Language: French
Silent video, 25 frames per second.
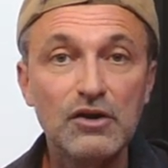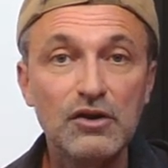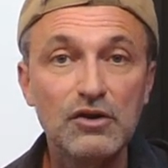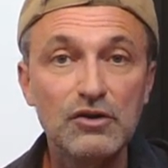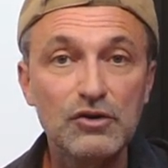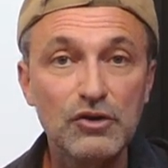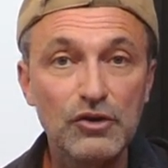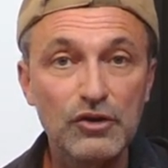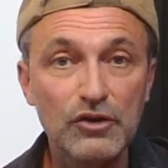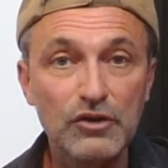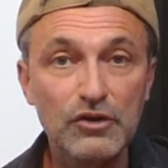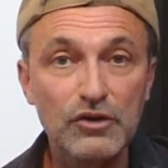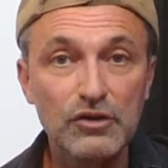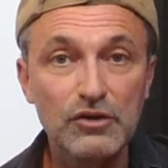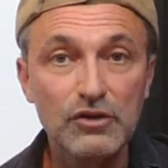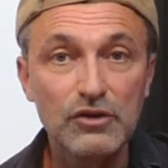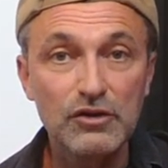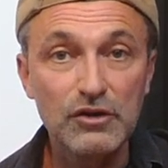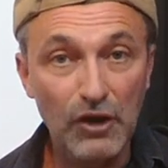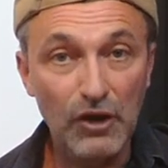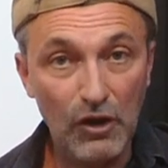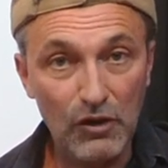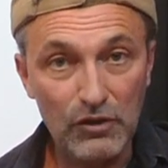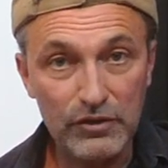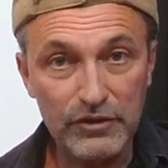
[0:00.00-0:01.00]
Leur euh,
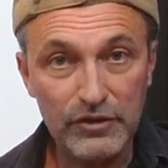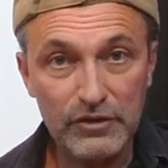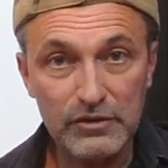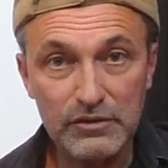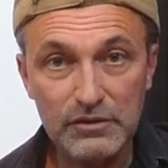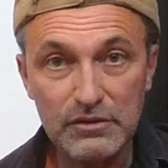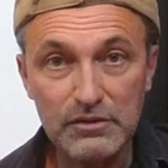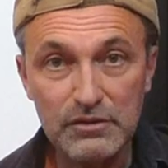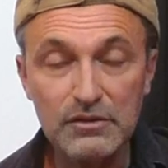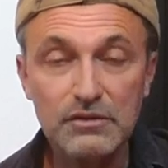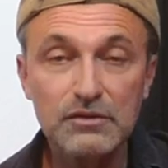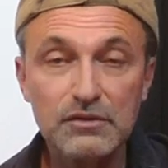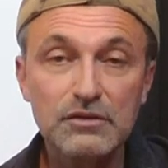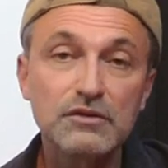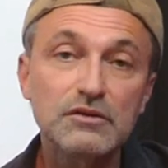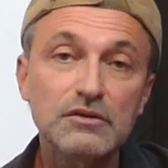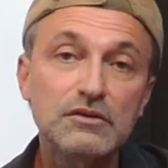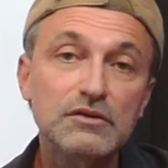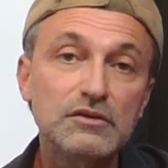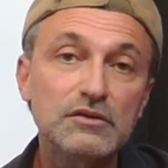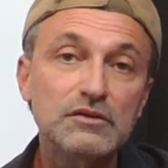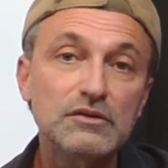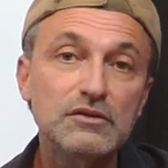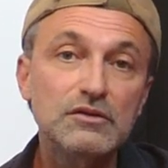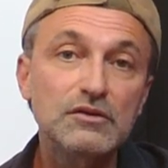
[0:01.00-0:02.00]
langue,
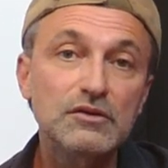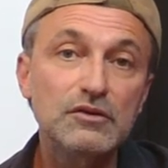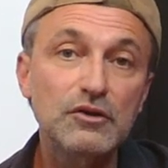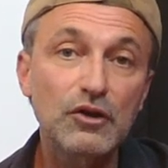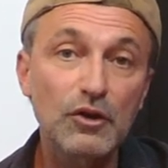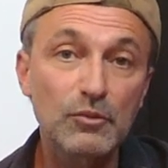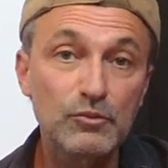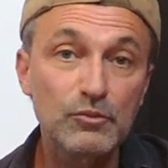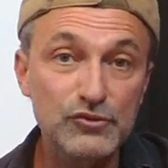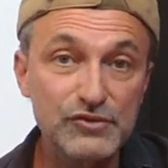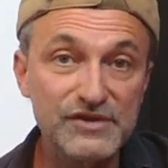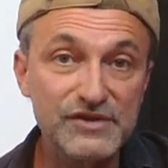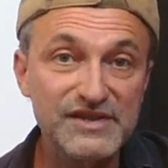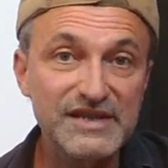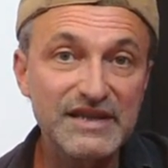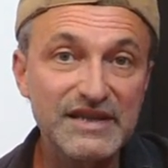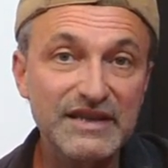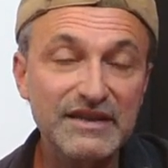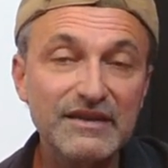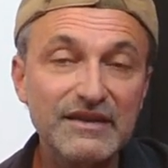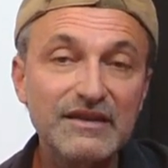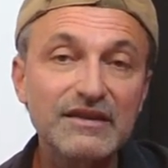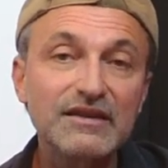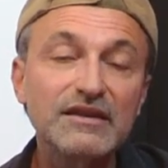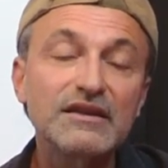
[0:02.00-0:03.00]
euh, leur
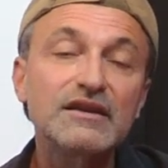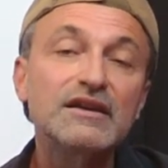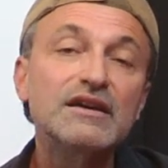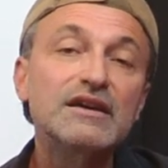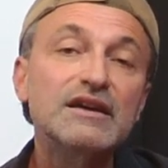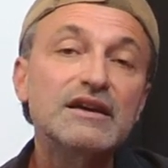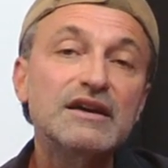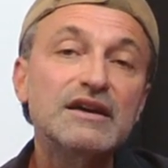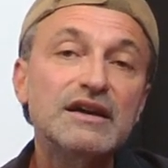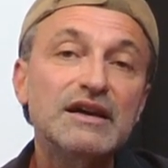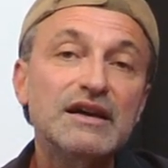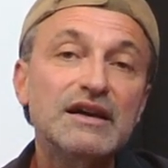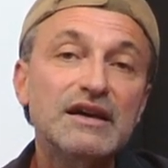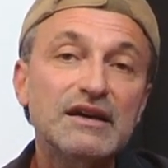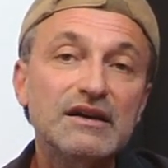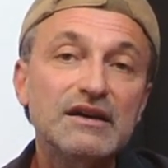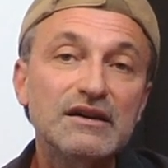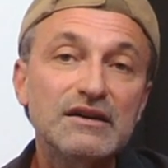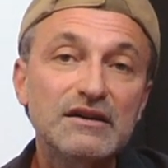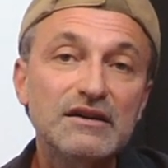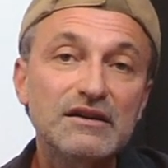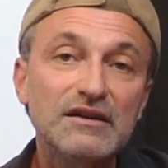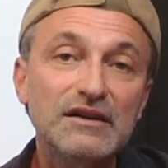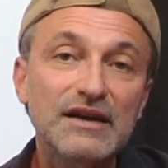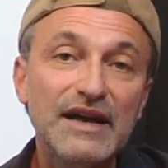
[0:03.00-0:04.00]
musique
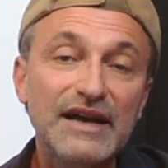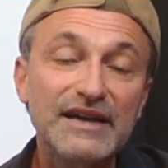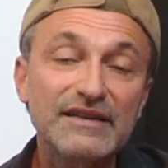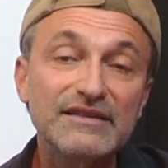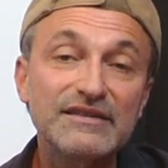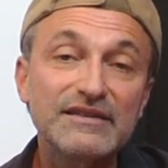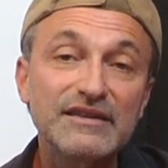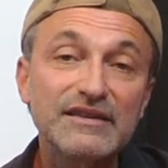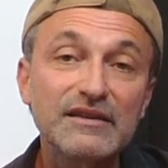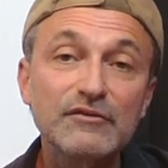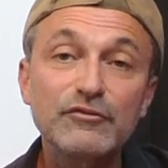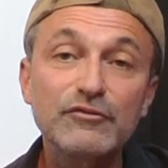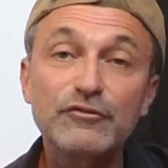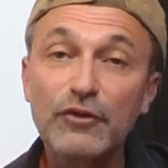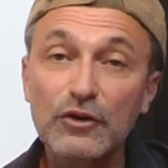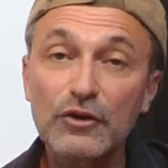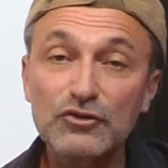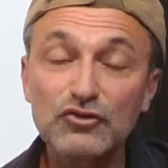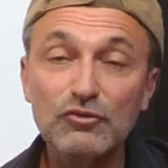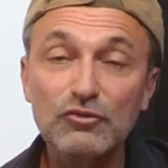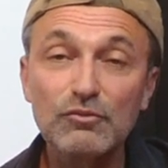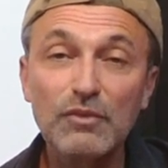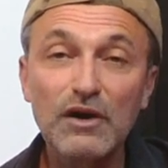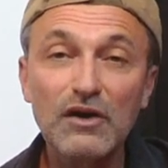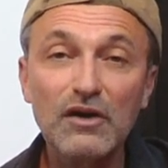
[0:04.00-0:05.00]
a été
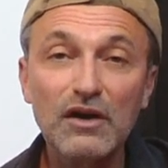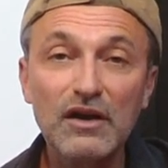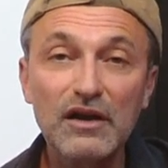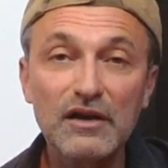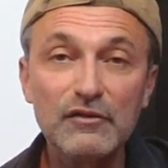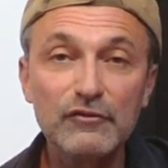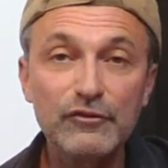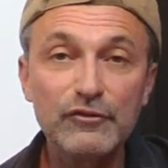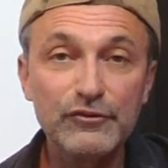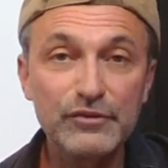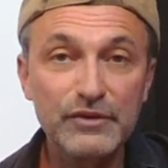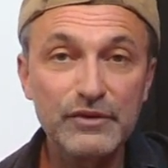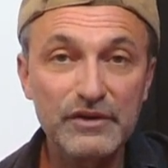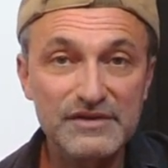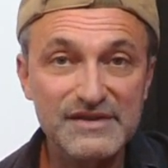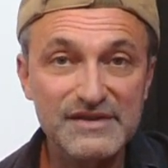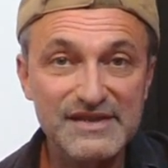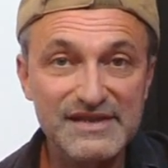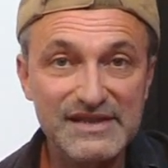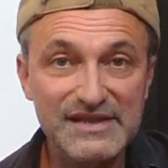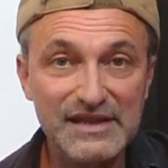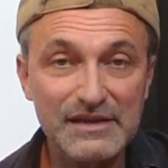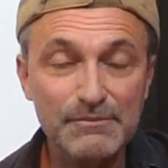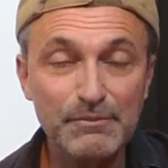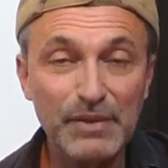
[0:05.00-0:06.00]
fortement
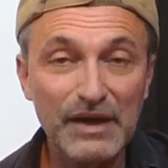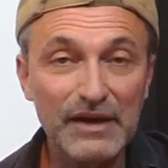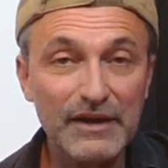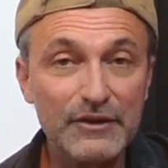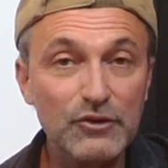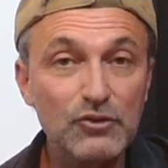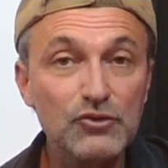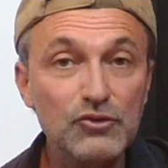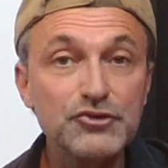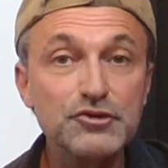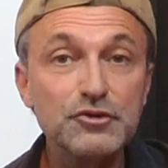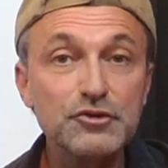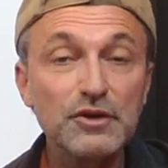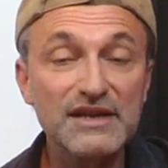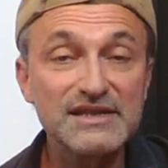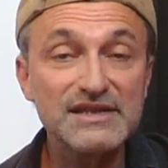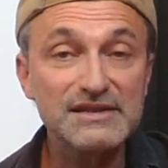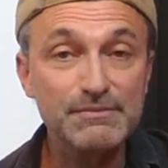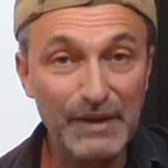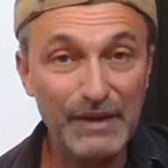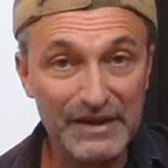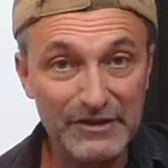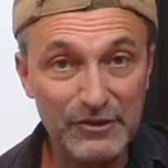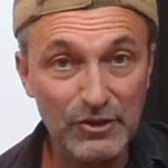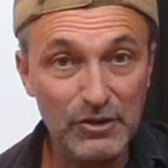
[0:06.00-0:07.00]
influencée par la culture
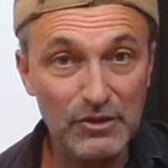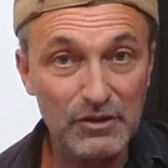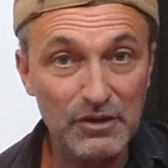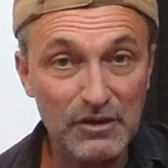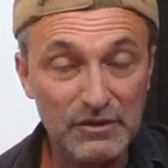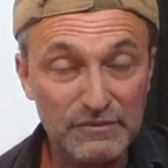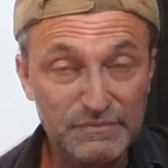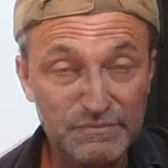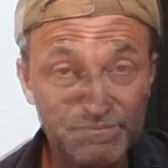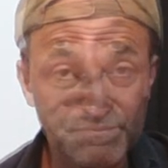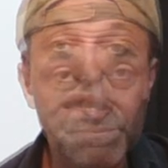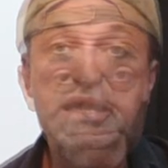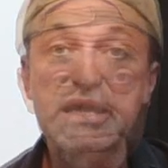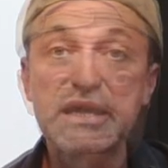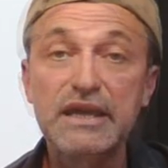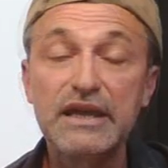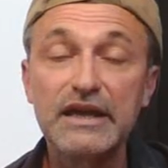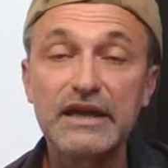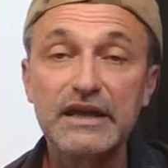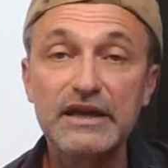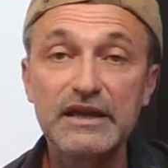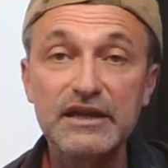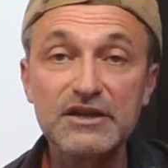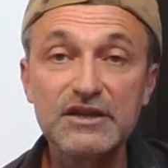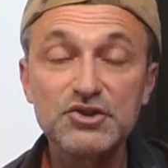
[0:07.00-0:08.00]
espagnole.
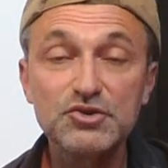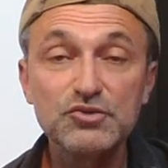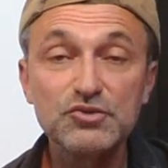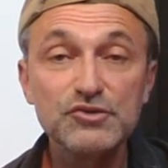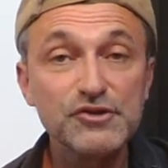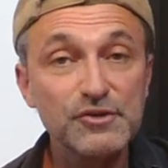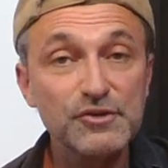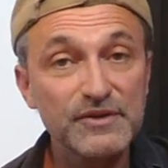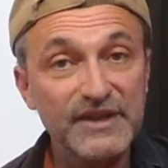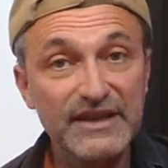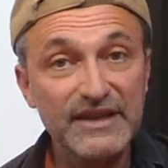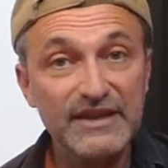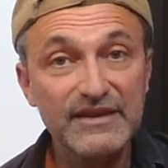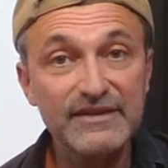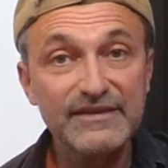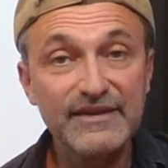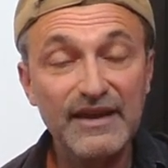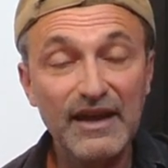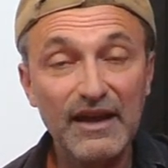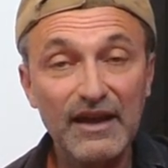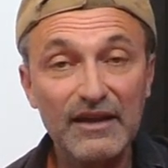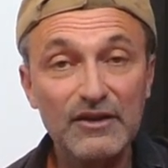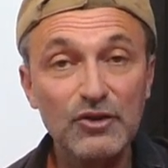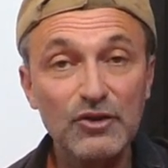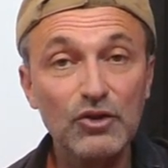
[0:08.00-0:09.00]
Ils jouent sur des
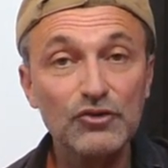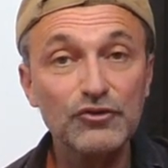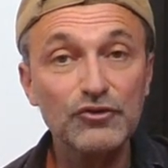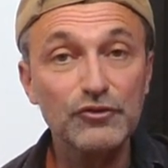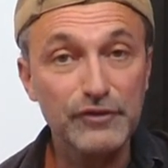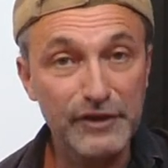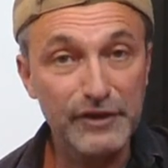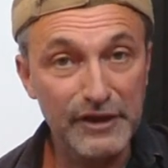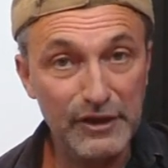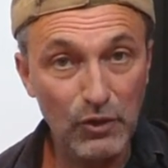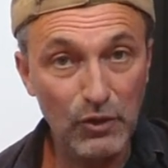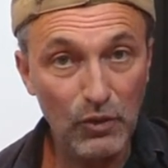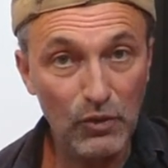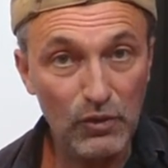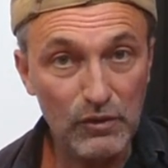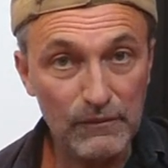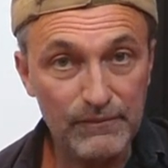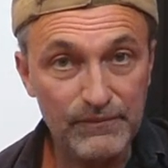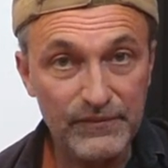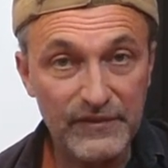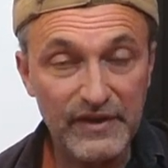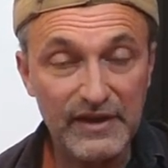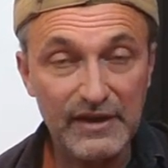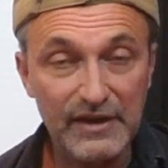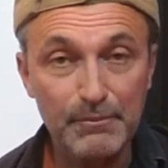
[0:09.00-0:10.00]
guitares à cordes nylon,
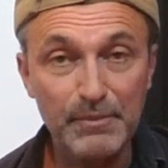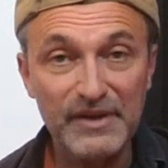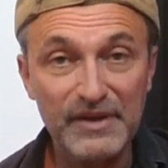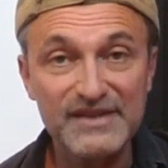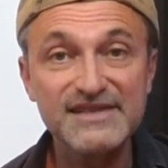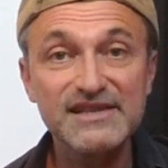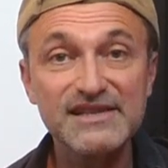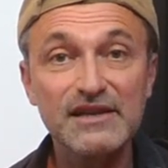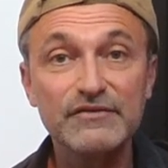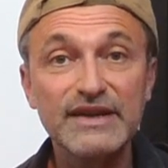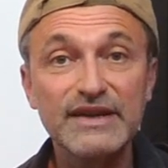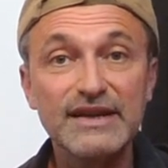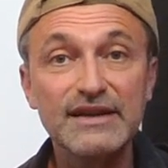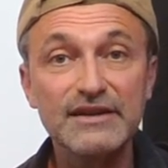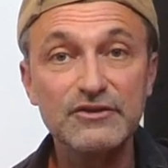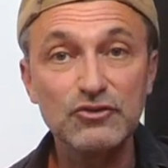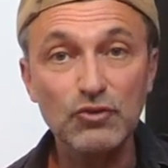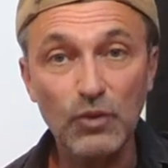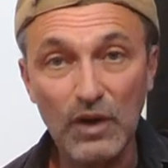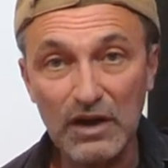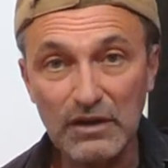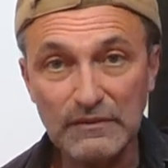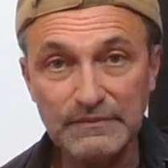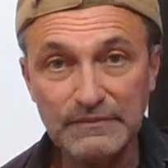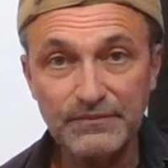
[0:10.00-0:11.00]
qu'ils pincent avec les
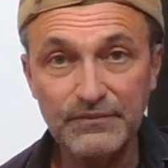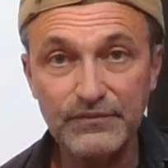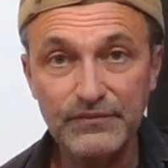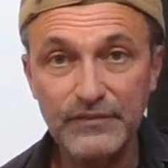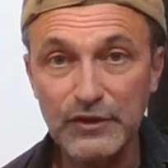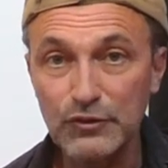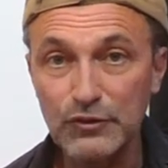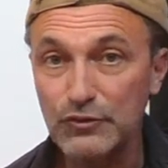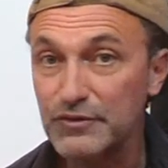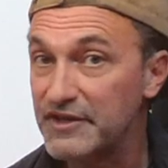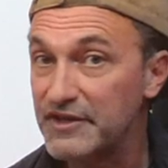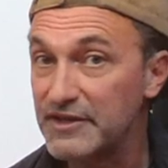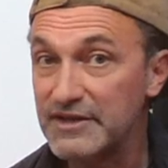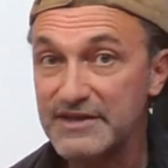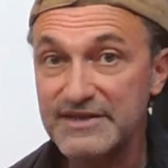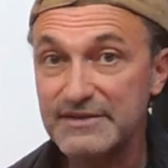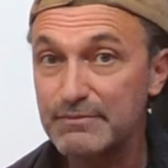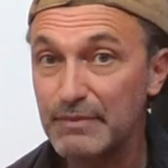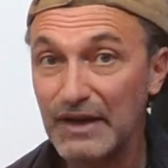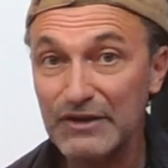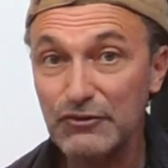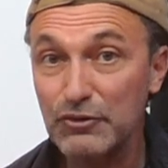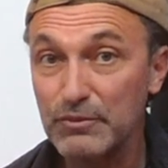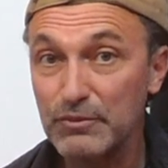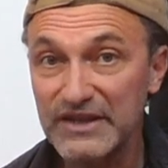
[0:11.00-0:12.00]
doigts, ils n'utilise
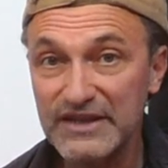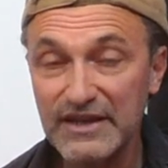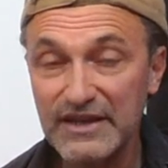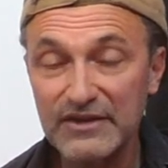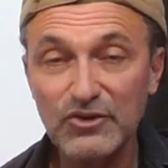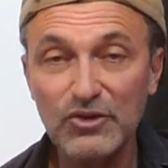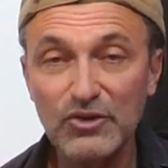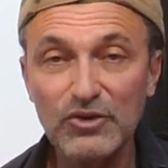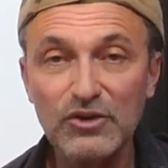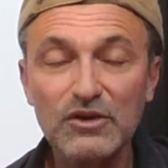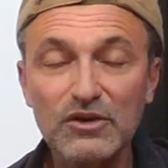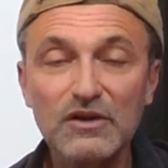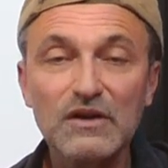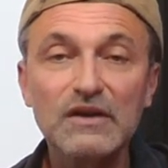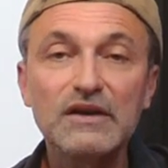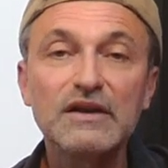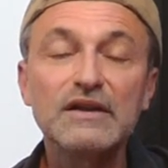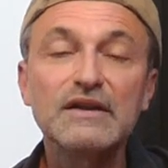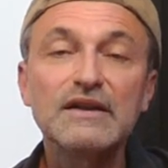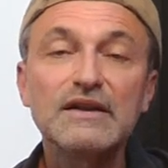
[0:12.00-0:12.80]
pas de médiator,